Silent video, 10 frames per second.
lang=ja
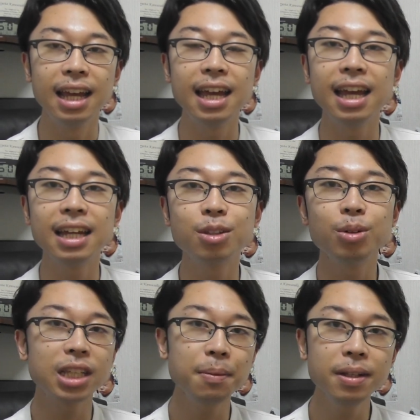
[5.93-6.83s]
えー
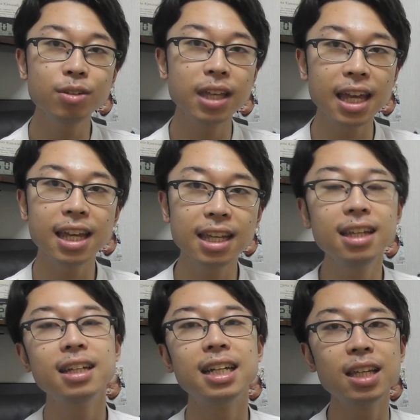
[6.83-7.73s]
と、痛みの原
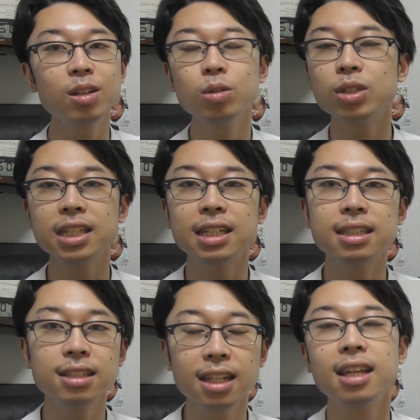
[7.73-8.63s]
因、理由を知ら
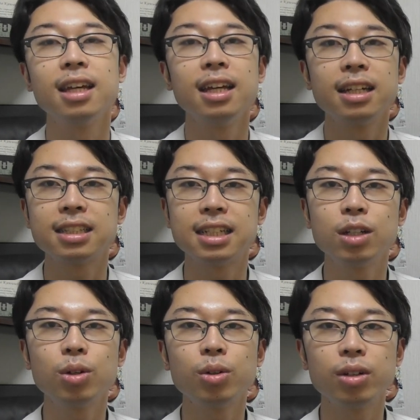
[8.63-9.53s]
ずに治
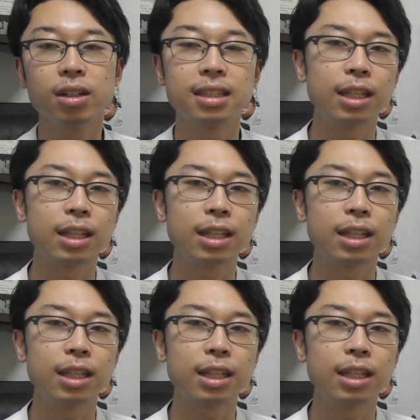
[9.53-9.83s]
療、